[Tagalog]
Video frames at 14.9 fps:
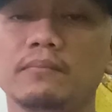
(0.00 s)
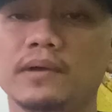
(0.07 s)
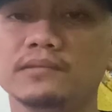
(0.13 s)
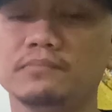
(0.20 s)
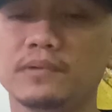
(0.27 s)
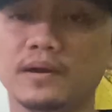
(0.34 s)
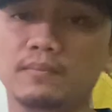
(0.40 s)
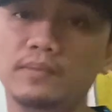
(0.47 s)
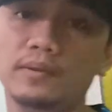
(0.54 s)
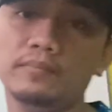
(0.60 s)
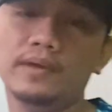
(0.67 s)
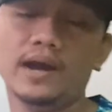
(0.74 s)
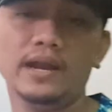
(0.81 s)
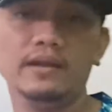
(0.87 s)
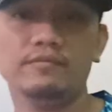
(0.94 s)
math problem
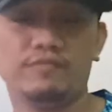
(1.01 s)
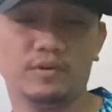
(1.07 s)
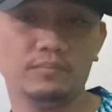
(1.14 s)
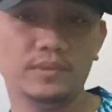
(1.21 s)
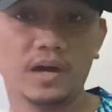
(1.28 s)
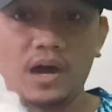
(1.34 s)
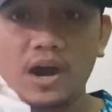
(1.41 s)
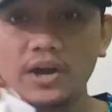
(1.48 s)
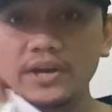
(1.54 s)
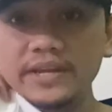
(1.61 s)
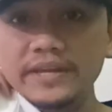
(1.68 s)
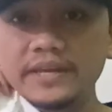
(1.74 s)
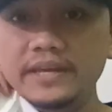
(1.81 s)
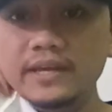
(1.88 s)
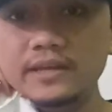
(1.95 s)
galing from the REE.
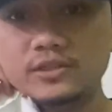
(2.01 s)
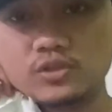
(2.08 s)
E.